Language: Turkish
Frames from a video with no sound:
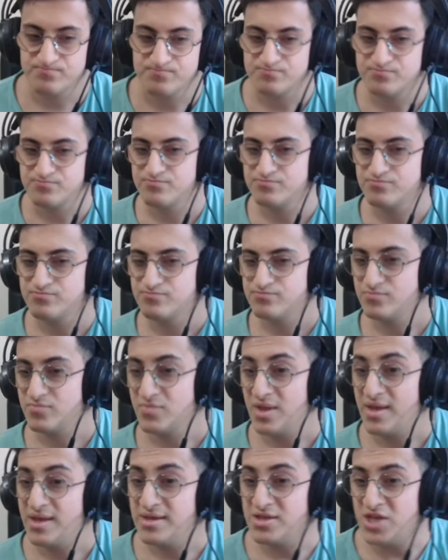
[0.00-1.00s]
Ne değil
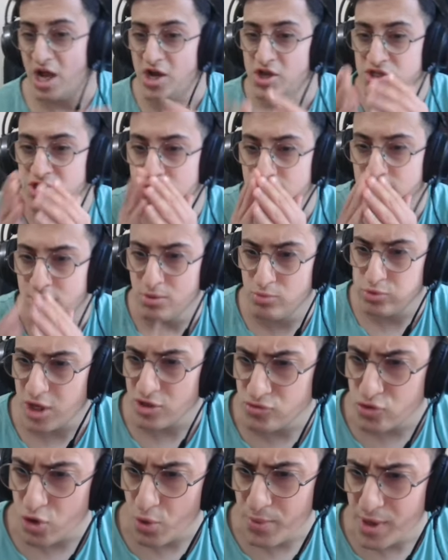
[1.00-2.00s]
abi. Kendinize bir
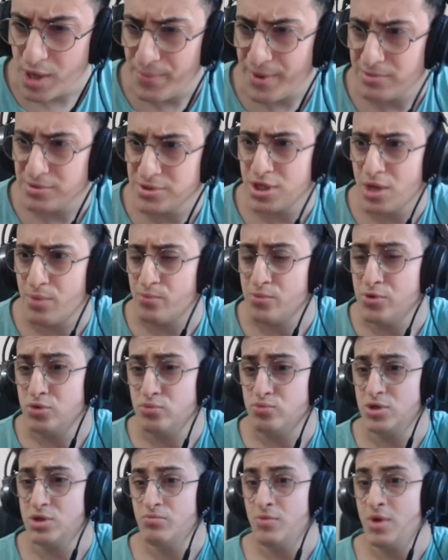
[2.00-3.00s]
kıpırtası video beni patlası yapmayı
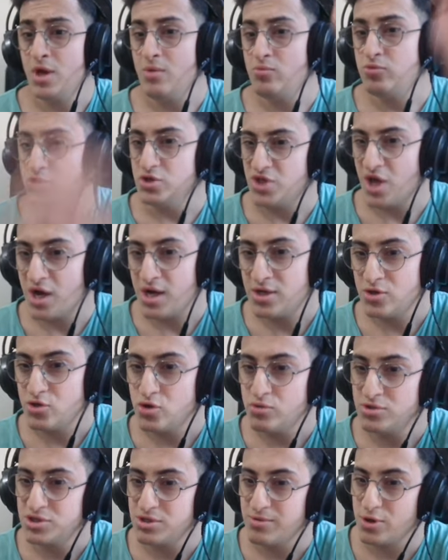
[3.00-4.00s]
unutmayın. Bu dizi hakkında
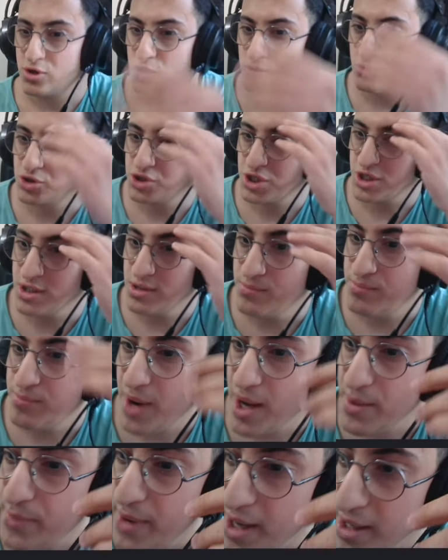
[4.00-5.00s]
yorumunuzu bekliyorum. Hoşçakalın.
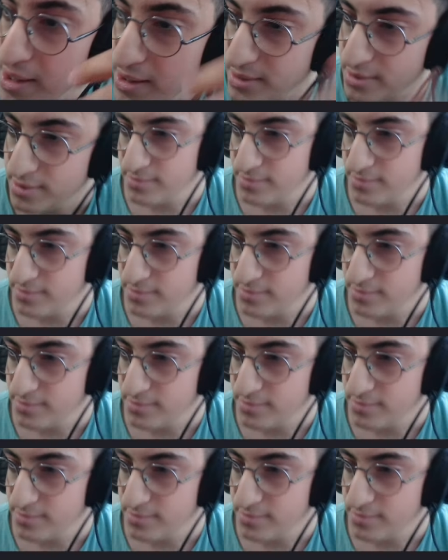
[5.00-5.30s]
Bay bay.